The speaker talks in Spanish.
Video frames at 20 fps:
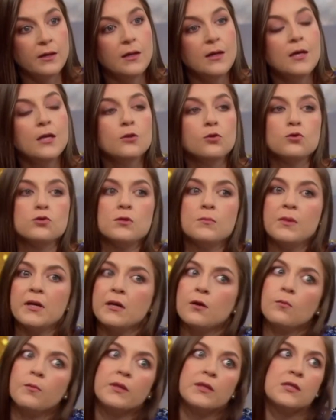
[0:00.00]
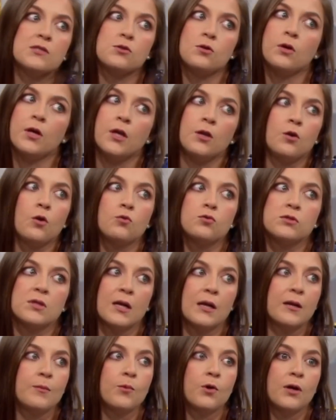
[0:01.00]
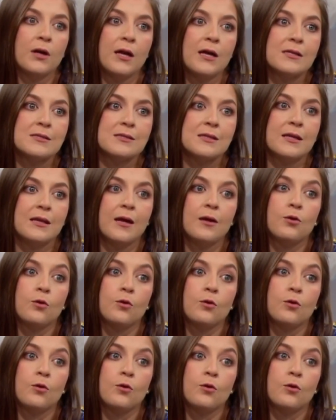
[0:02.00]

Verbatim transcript: Entonces mi recomendación es no usar limón en las axilas,